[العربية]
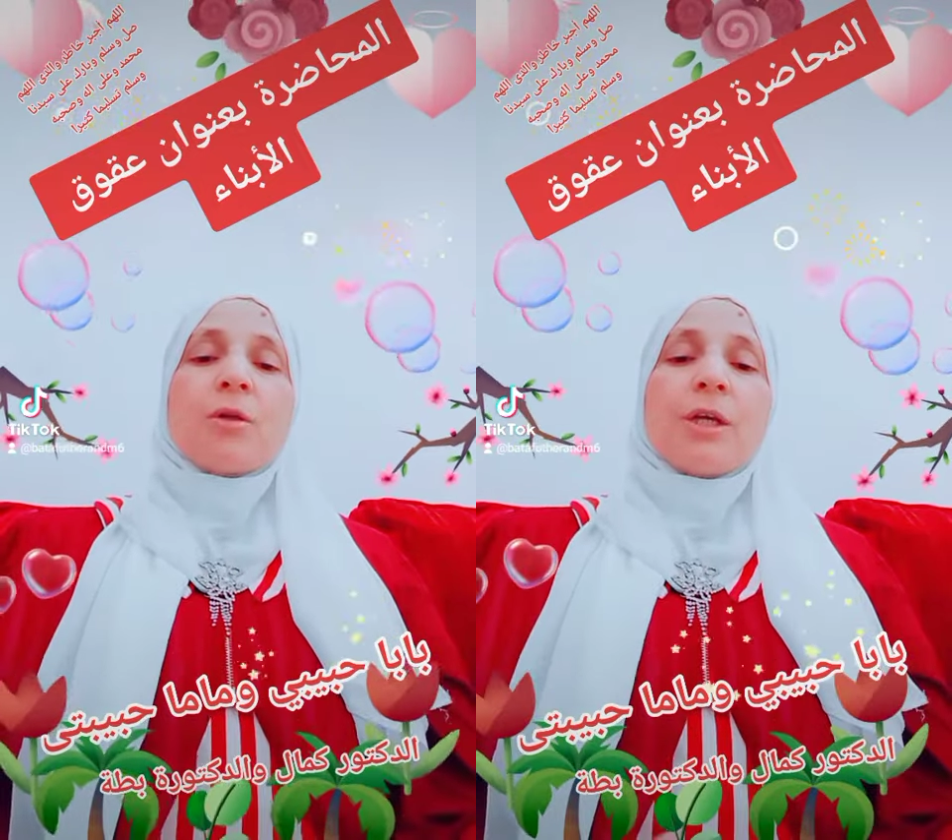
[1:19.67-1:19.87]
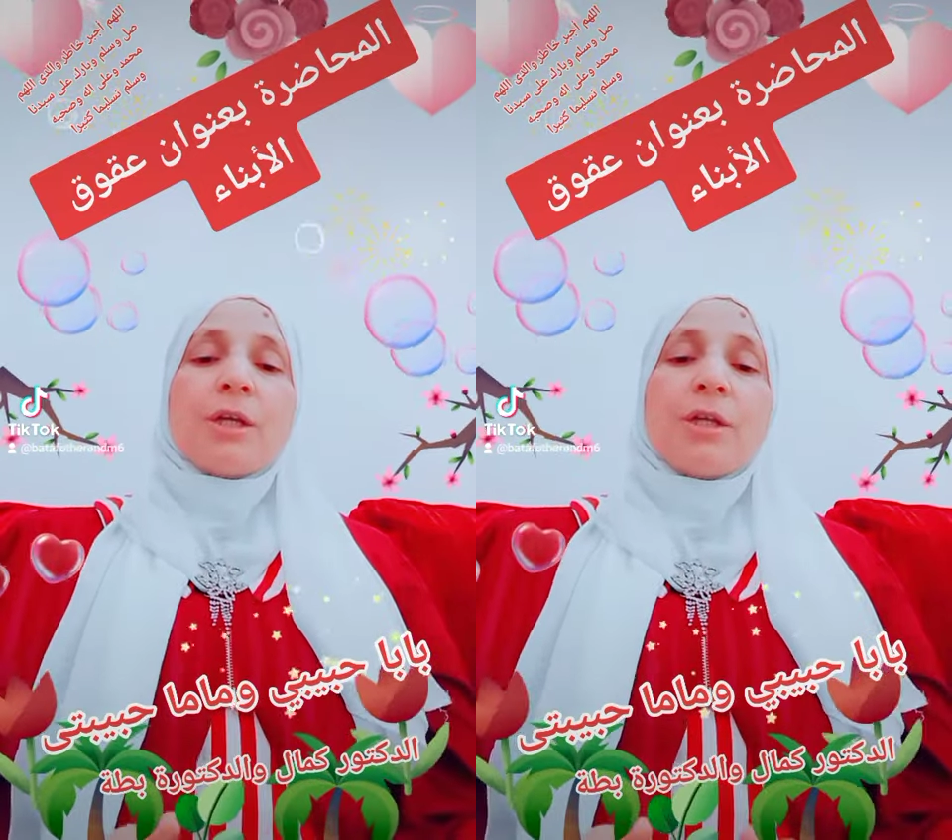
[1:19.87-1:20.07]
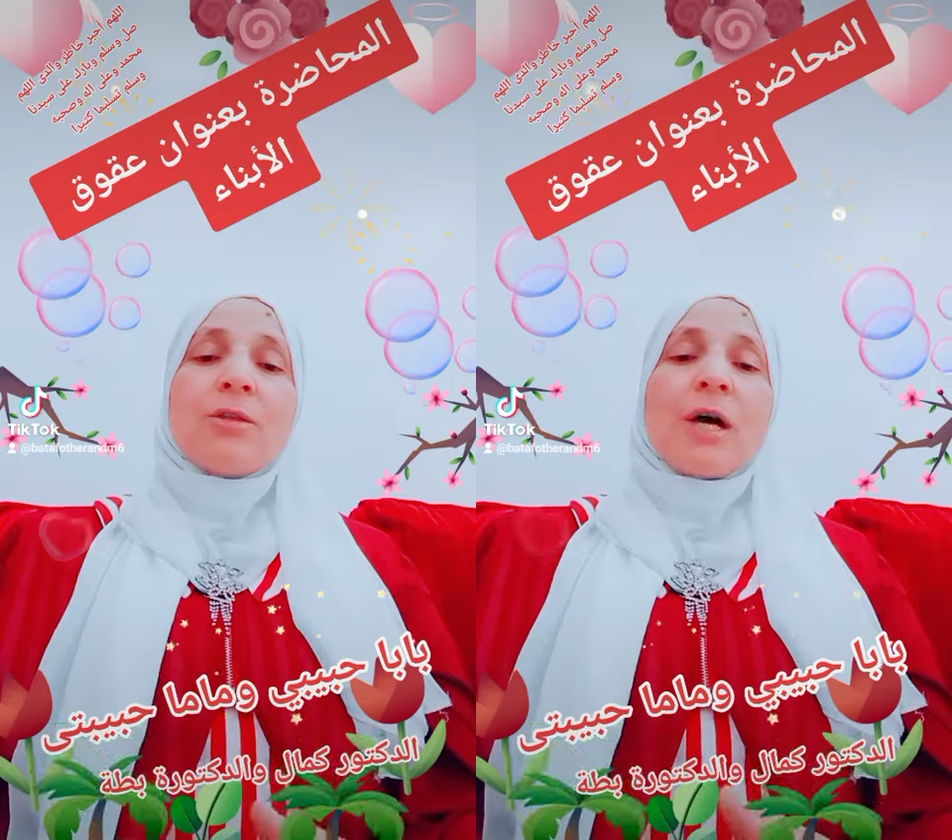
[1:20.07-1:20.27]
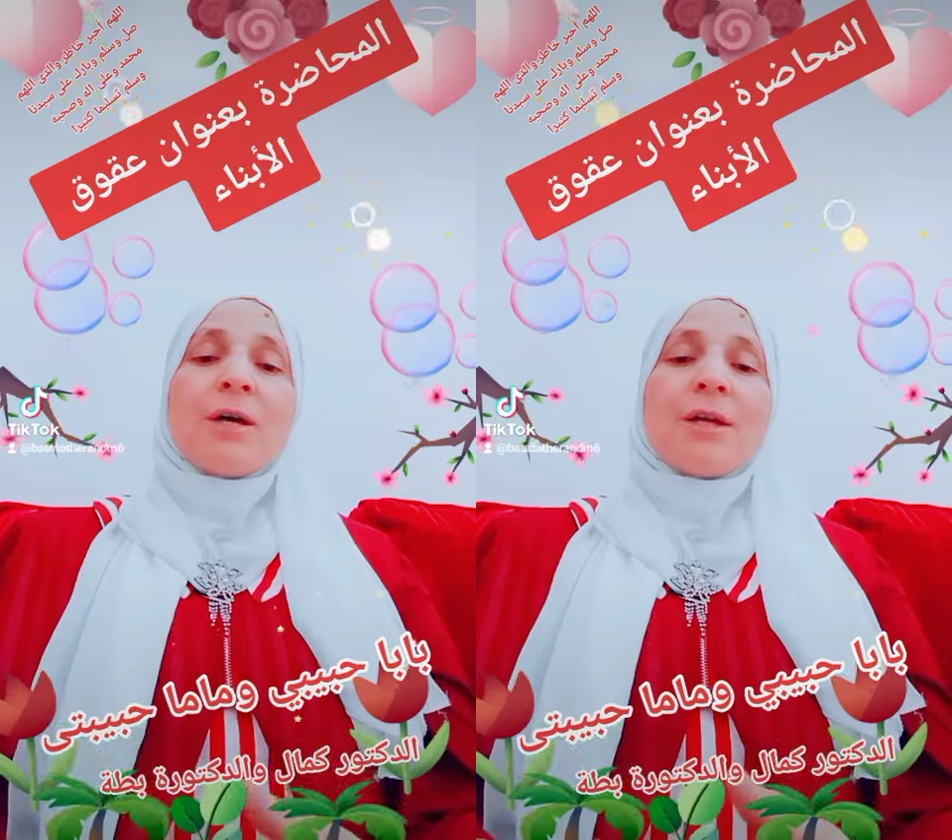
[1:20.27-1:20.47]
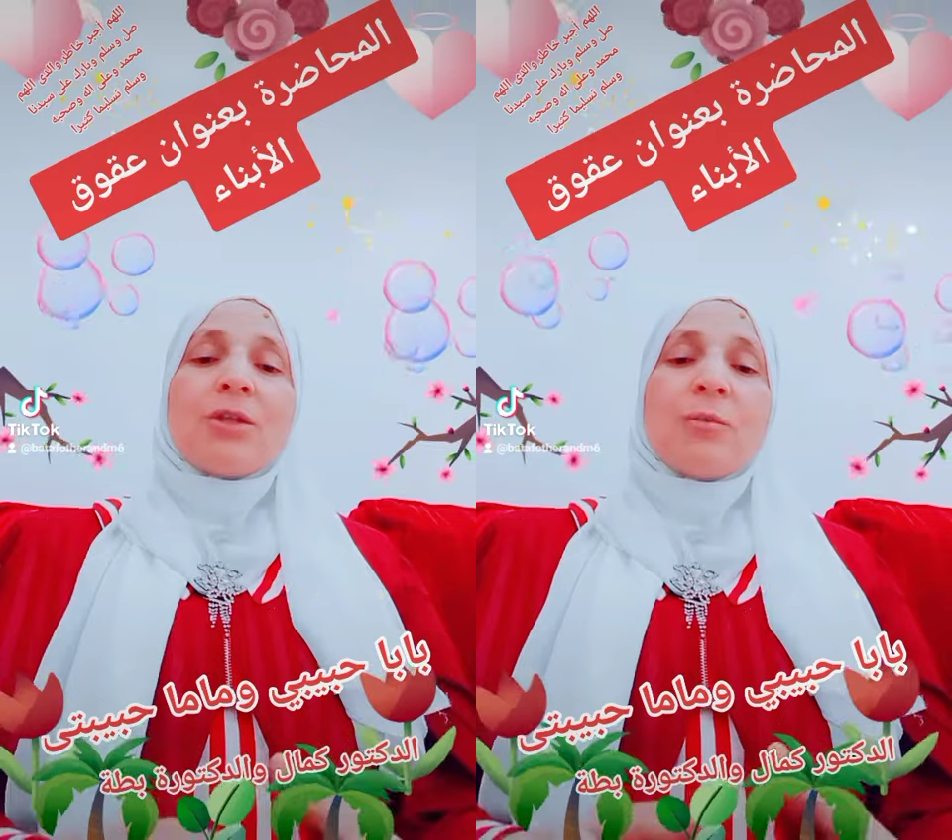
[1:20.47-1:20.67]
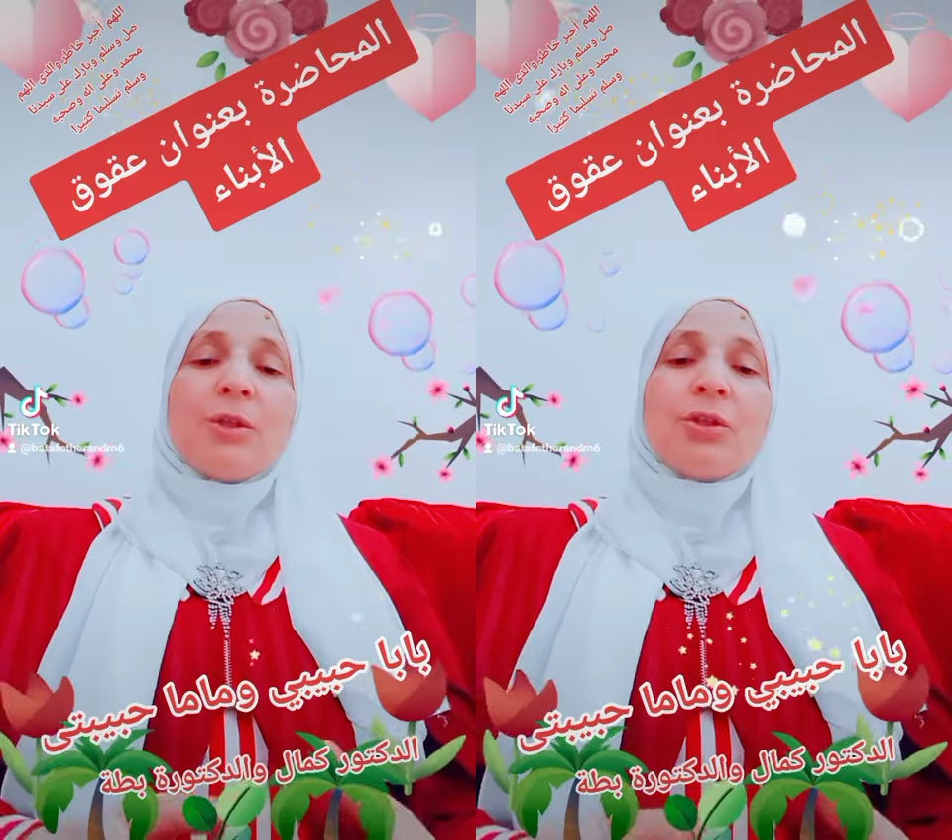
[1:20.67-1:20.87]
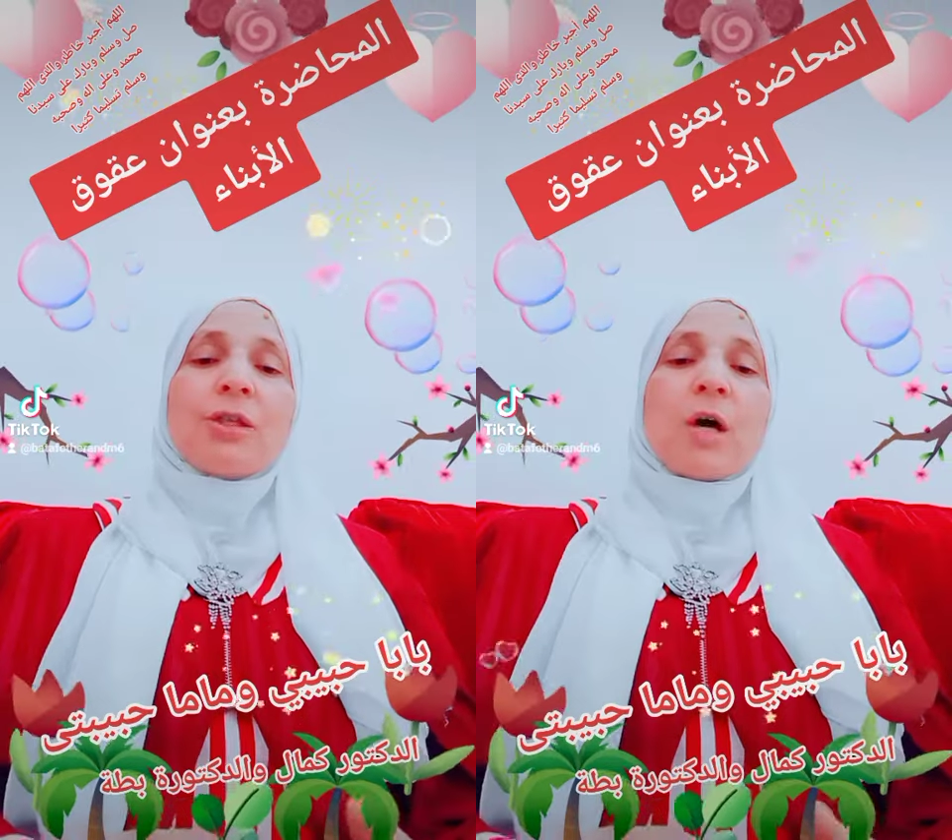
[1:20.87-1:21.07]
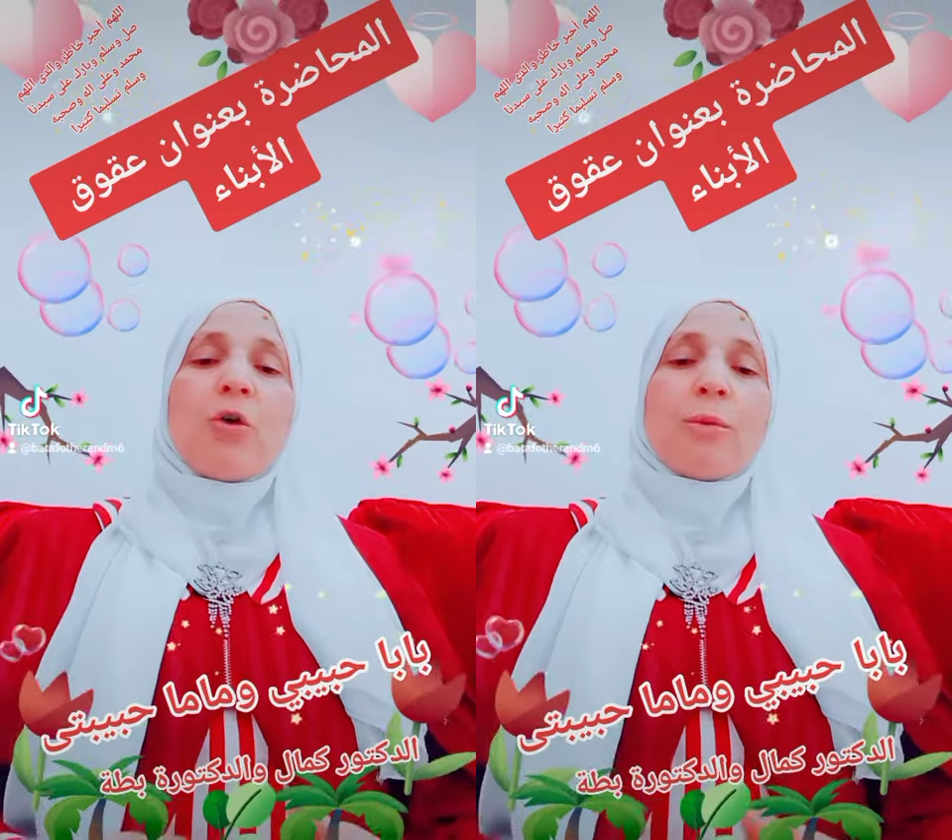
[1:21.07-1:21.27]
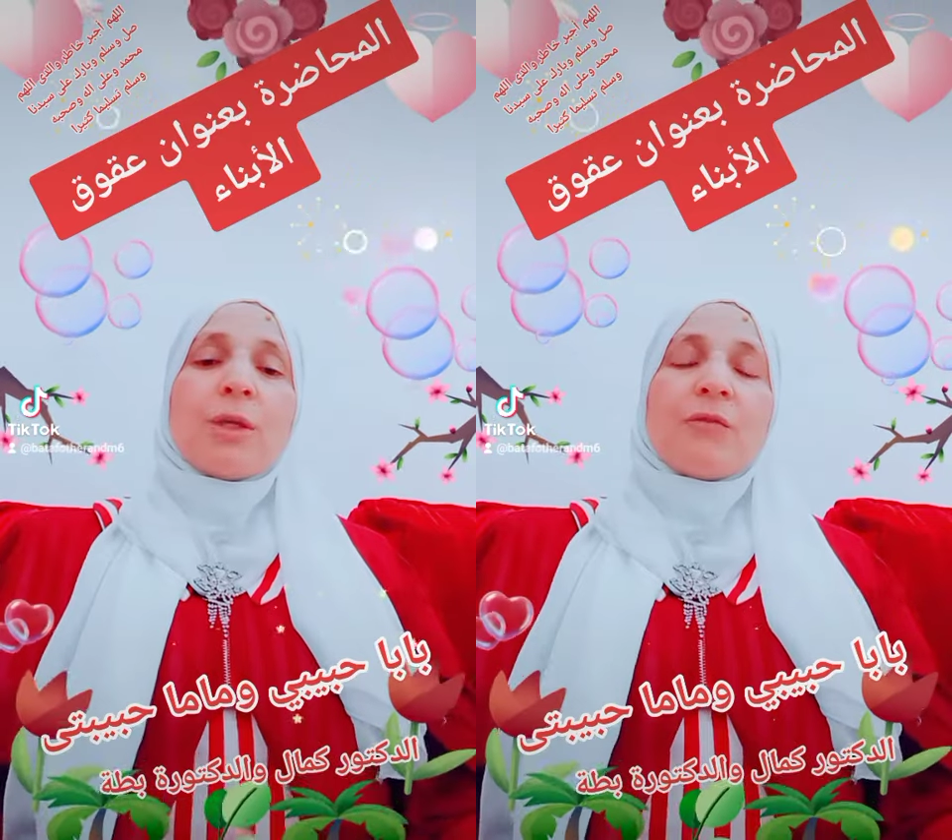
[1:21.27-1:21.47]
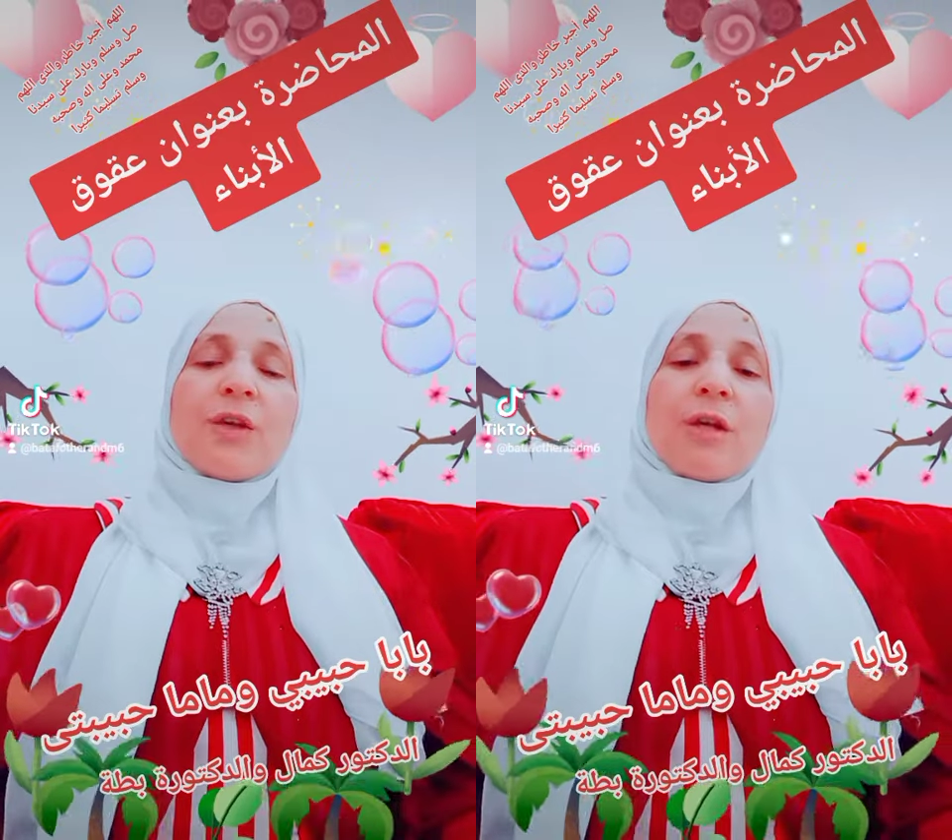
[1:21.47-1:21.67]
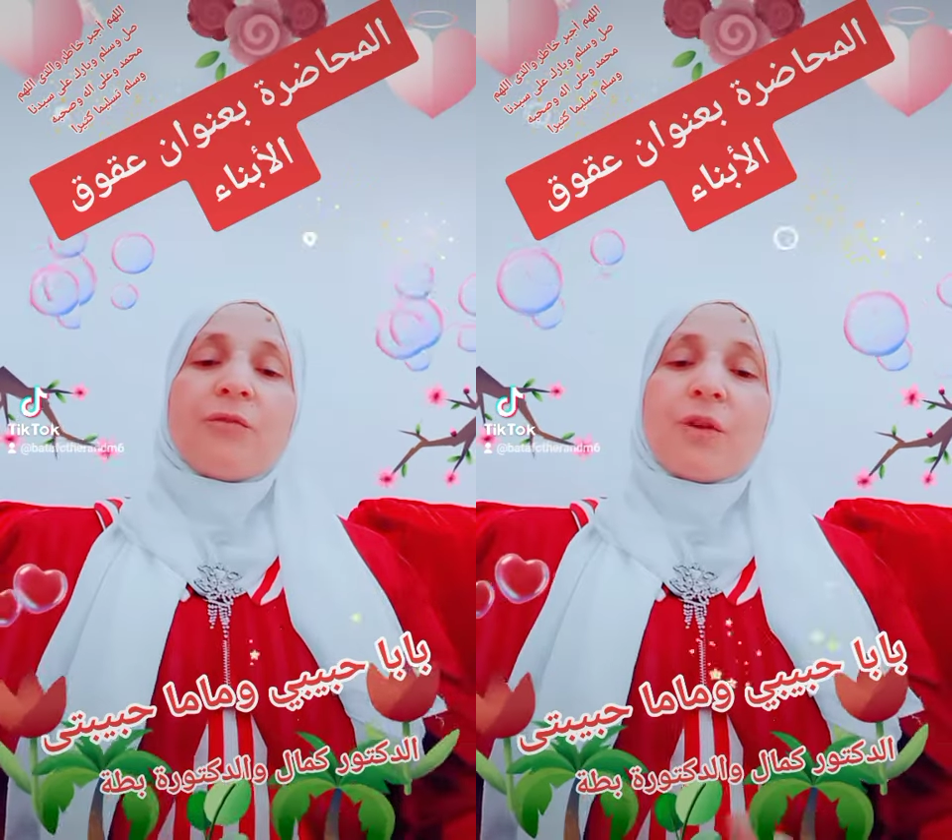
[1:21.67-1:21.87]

إيه، انت عقيت بنتك او ابنك في ال...